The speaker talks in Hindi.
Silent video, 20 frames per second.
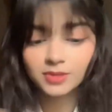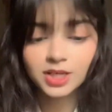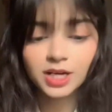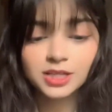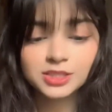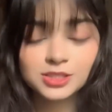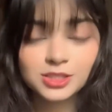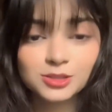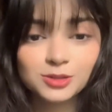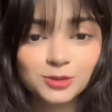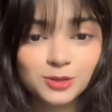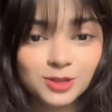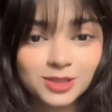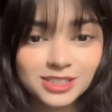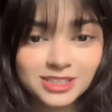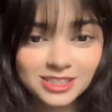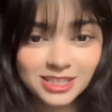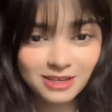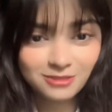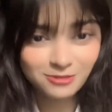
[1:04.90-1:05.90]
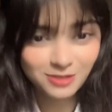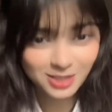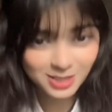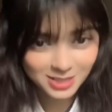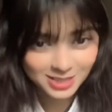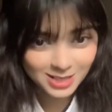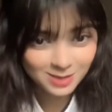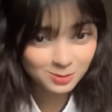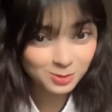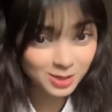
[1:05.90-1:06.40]
अच्छा तो ये फर्स्ट
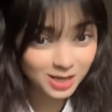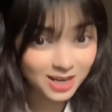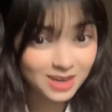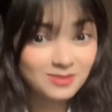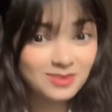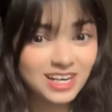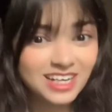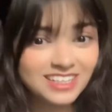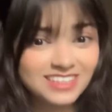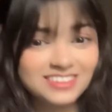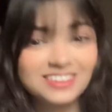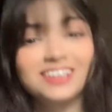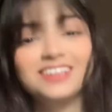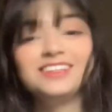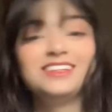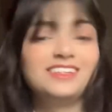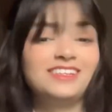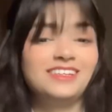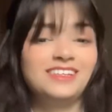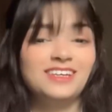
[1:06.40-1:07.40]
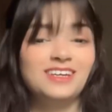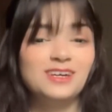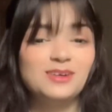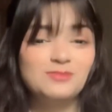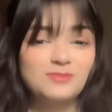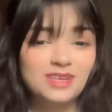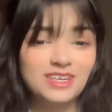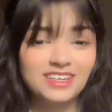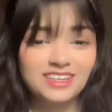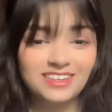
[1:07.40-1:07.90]
टाइम हुआ है हमारे साथ कि
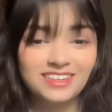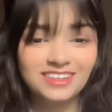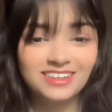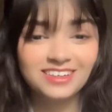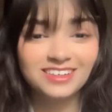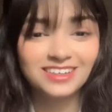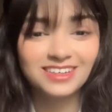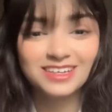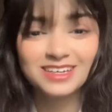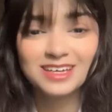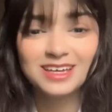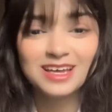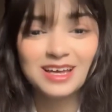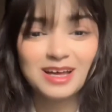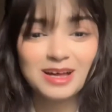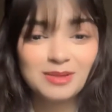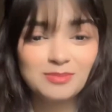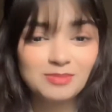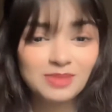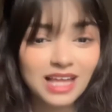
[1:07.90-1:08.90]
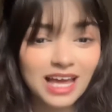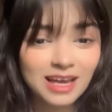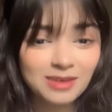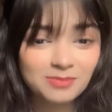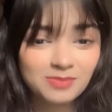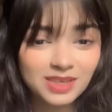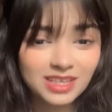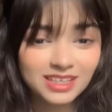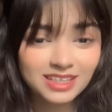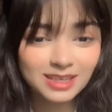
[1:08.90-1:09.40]
हमें ब्लैक
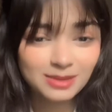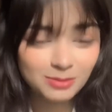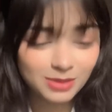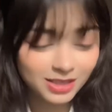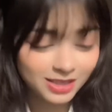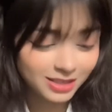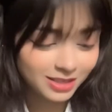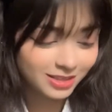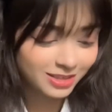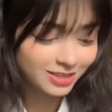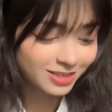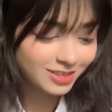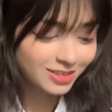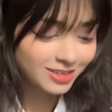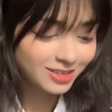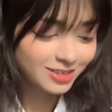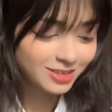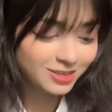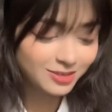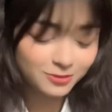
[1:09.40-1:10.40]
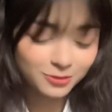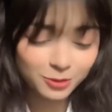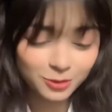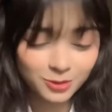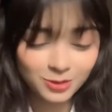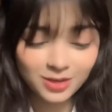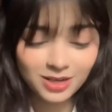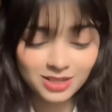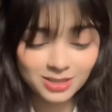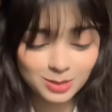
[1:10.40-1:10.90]
पिंक के भी फ़ोटो
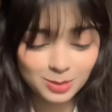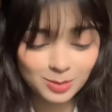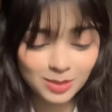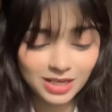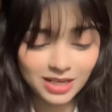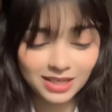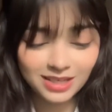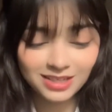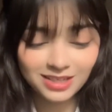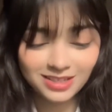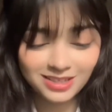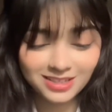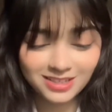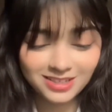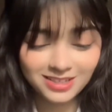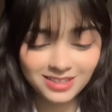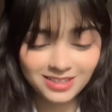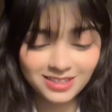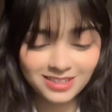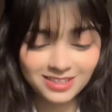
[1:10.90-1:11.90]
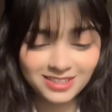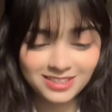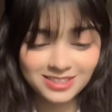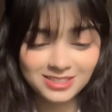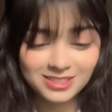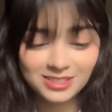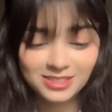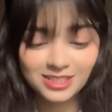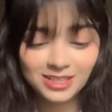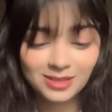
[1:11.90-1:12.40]
कार्ड्स मिलेंगे
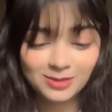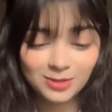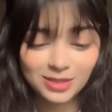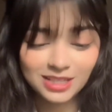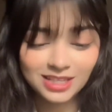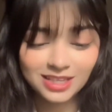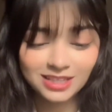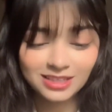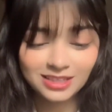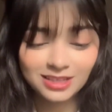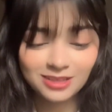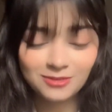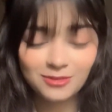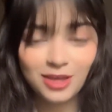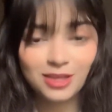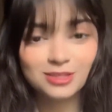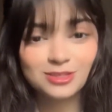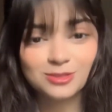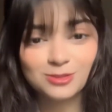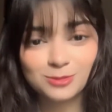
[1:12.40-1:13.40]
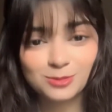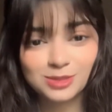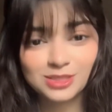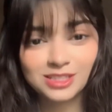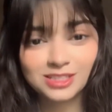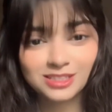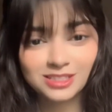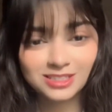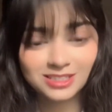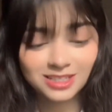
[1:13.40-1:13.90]
चलो भाई देखते हैं वैसे तो मुझे
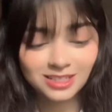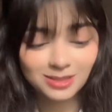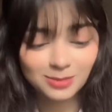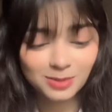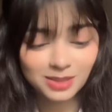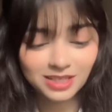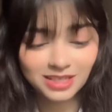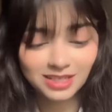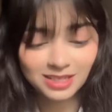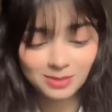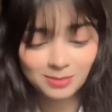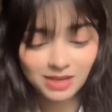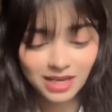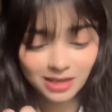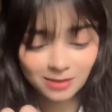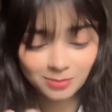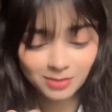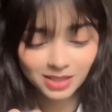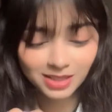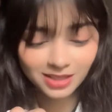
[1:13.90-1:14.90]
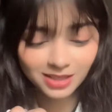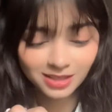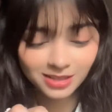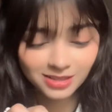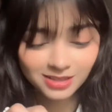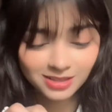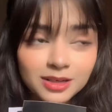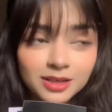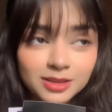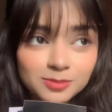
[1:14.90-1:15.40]
इतना ज़्यादा पता नहीं ब्लैक पिंक का
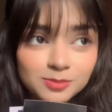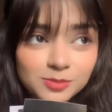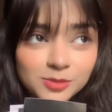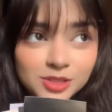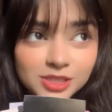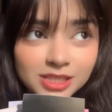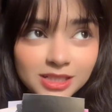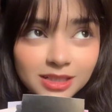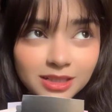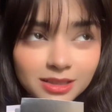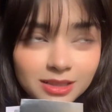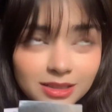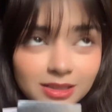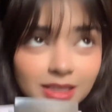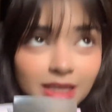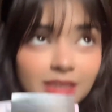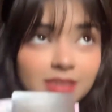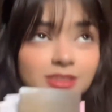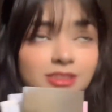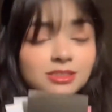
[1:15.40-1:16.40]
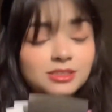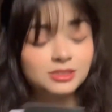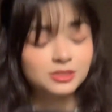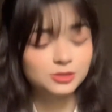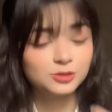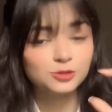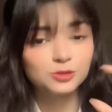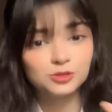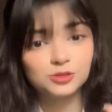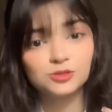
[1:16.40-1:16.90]
मुझे ना लाइक
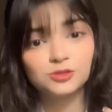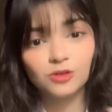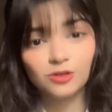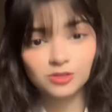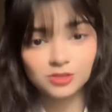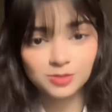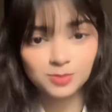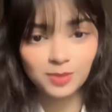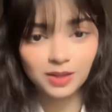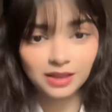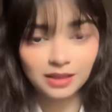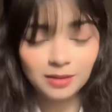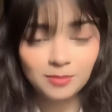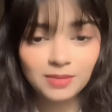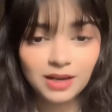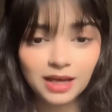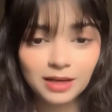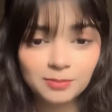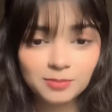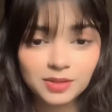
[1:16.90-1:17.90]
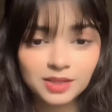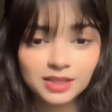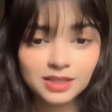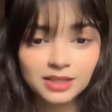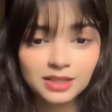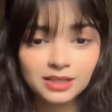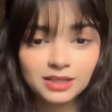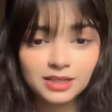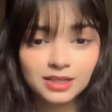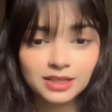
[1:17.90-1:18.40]
जस्ट कुछ सॉन्ग्स पता हैं ब्लैक पिंक के
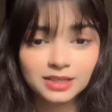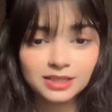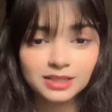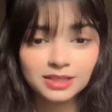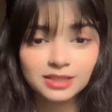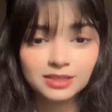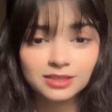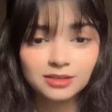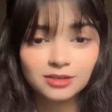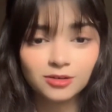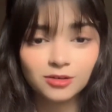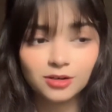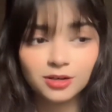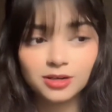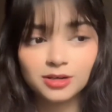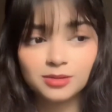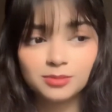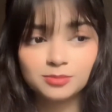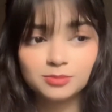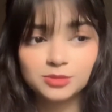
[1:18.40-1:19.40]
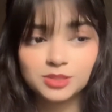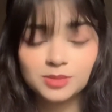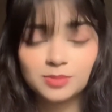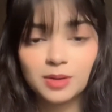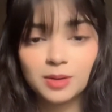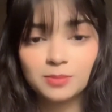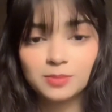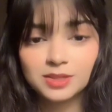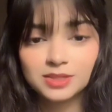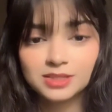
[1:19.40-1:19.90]
लेकिन और मुझे
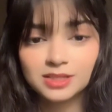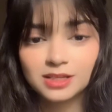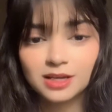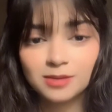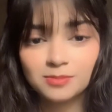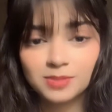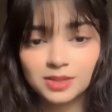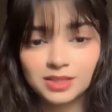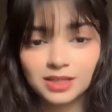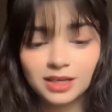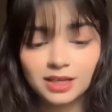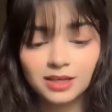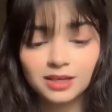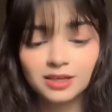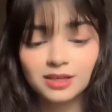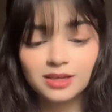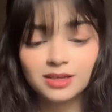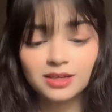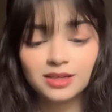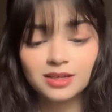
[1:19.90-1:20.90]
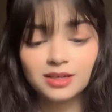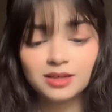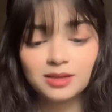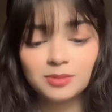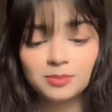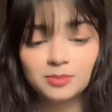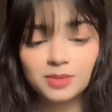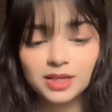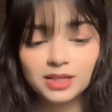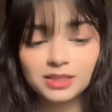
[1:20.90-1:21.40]
मेम्बर्स के नाम पता हैं
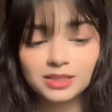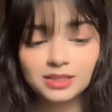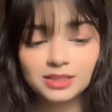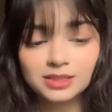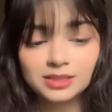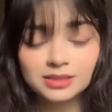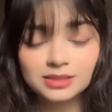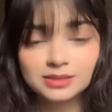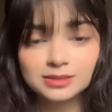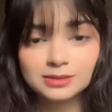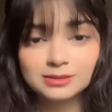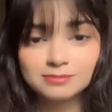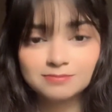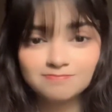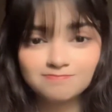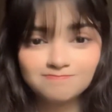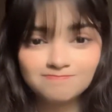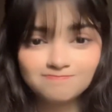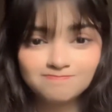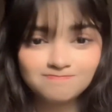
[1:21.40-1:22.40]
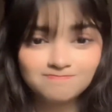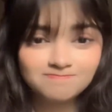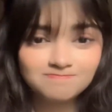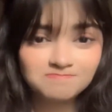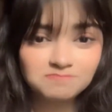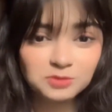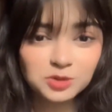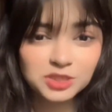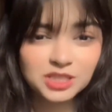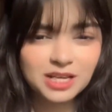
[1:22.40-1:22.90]
बट uh,
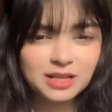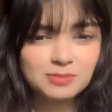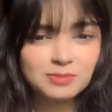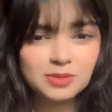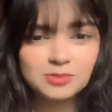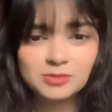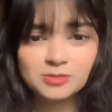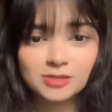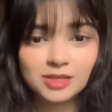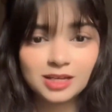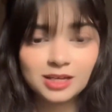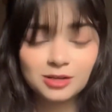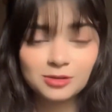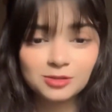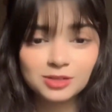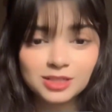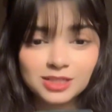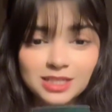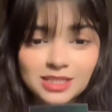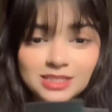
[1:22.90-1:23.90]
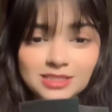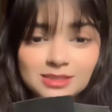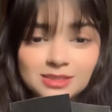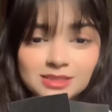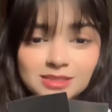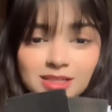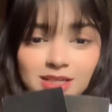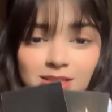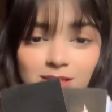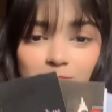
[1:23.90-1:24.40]
मुझे एल्बम्स वगैरह उनके नहीं
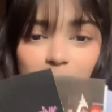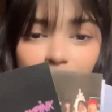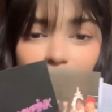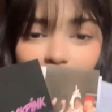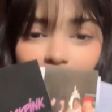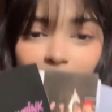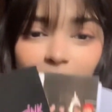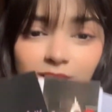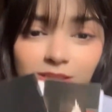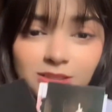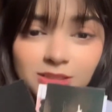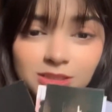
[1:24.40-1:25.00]
ज़्यादा पता